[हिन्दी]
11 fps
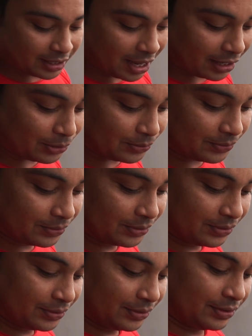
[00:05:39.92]
दिखा रहा हूँ
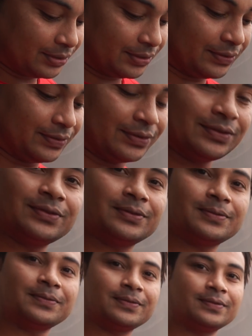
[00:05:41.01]
मैं दिखाता हूँ आपको
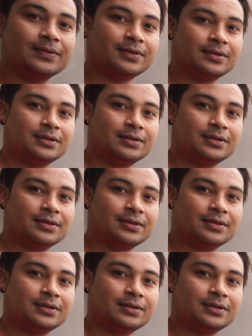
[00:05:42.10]
ये